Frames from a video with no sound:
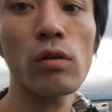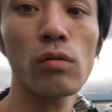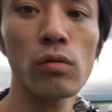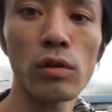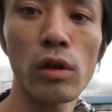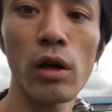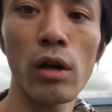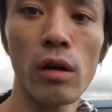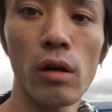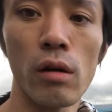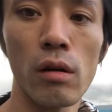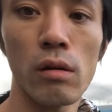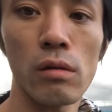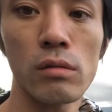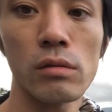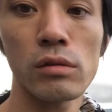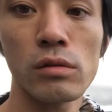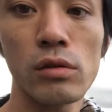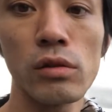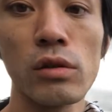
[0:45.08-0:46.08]
構ね
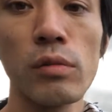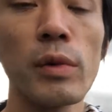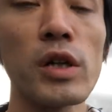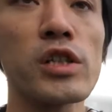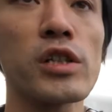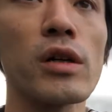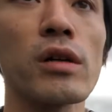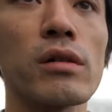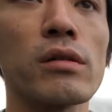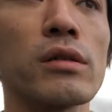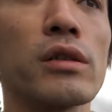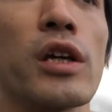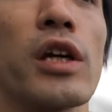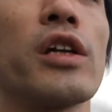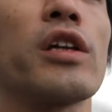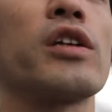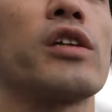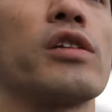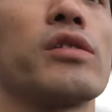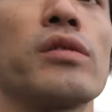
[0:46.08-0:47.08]
車ちゃん
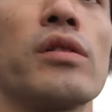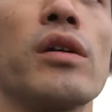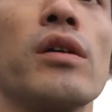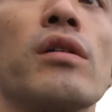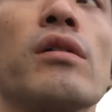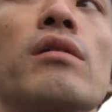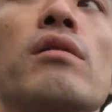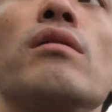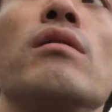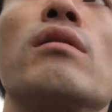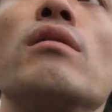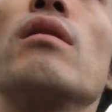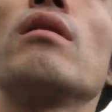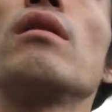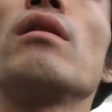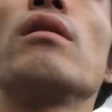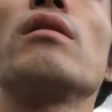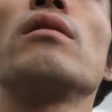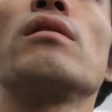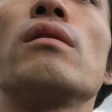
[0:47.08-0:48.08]
元気ですね
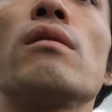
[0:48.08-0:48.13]
はい